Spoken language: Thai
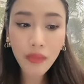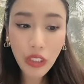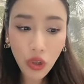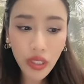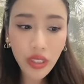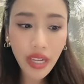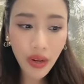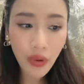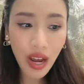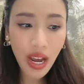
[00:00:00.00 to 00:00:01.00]
บิ๊กโจ๊กยืน
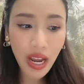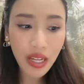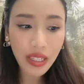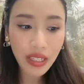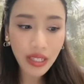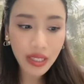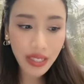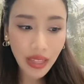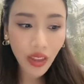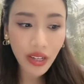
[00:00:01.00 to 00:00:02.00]
ยันว่า
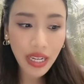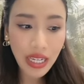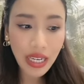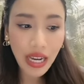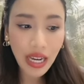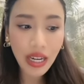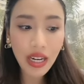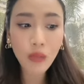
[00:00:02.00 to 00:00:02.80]
ณ ตอนนี้เนี่ย